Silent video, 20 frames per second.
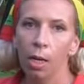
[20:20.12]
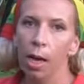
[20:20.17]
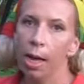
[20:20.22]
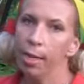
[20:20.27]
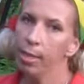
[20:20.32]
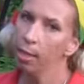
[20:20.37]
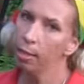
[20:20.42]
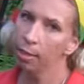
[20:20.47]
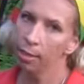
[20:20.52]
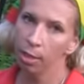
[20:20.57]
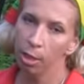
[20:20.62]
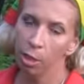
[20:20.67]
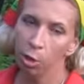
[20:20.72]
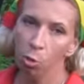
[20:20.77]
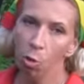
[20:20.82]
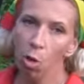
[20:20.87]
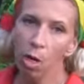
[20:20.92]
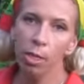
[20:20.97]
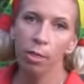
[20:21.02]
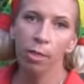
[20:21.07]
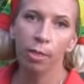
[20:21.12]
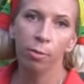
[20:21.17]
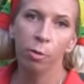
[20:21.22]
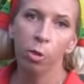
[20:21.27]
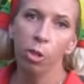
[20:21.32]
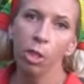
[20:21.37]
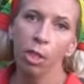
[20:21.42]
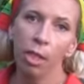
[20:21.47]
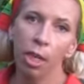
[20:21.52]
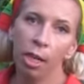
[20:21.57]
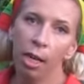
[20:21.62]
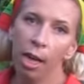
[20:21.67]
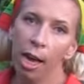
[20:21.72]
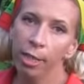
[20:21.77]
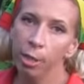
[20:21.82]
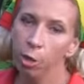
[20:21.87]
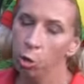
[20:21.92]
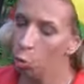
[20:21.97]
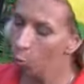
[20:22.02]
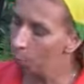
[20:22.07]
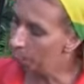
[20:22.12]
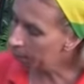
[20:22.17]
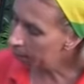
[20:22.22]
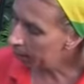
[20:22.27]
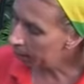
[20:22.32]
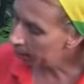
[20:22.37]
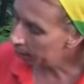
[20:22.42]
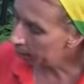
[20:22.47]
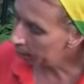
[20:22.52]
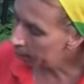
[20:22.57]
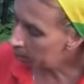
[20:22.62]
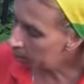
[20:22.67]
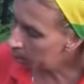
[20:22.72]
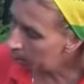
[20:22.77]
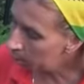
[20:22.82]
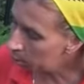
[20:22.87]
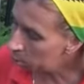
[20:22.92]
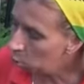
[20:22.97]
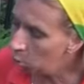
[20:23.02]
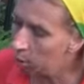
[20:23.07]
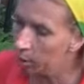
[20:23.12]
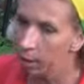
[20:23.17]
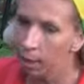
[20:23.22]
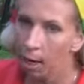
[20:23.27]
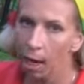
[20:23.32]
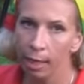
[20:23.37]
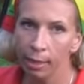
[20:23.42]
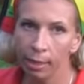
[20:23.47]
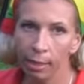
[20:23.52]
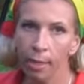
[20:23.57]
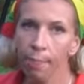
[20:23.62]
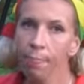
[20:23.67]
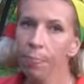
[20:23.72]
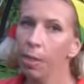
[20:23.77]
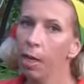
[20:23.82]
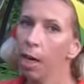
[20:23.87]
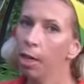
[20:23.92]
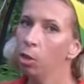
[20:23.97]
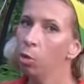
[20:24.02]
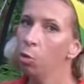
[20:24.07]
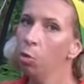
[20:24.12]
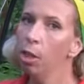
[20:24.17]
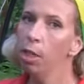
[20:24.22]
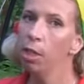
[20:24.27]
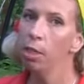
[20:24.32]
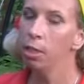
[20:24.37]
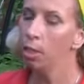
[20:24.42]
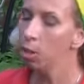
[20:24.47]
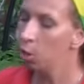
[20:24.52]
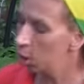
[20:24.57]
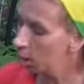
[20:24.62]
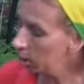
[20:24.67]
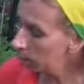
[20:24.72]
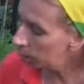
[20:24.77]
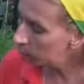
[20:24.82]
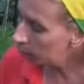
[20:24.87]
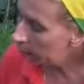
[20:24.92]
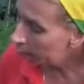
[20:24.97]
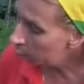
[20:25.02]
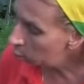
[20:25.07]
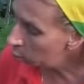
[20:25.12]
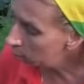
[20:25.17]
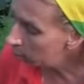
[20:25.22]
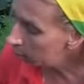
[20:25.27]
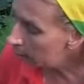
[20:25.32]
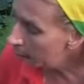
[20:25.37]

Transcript: конец июля, и сегодня я хочу показать вам результаты, которые сейчас выдает